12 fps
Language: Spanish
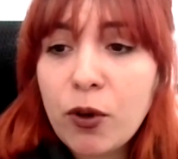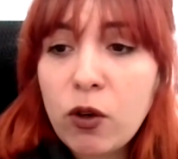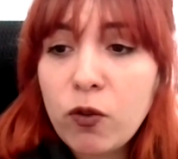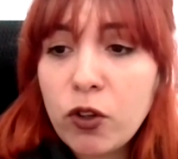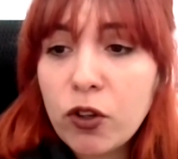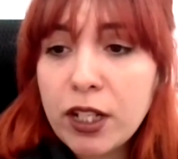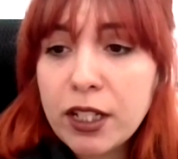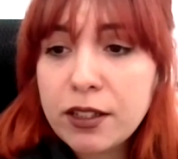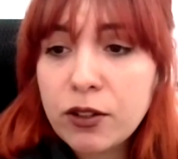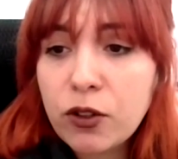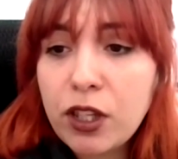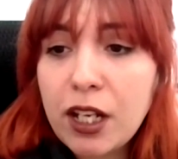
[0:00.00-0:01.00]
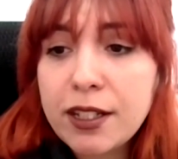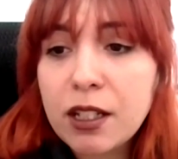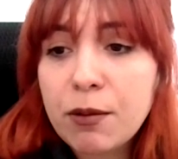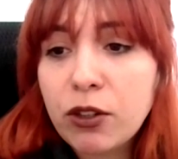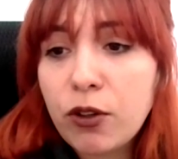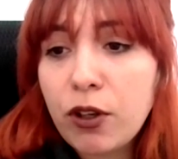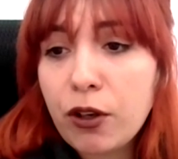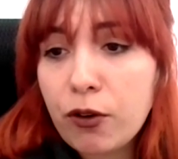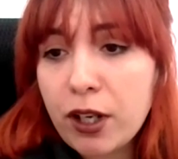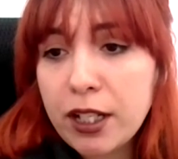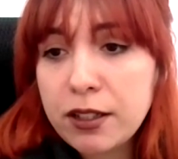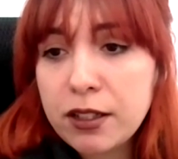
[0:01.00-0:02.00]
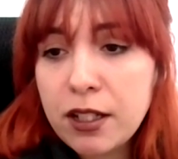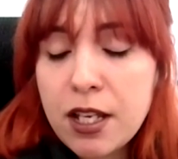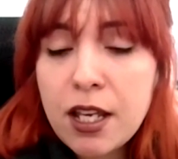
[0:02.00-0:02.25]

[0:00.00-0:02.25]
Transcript: por aluviones o deslizamiento de rocas.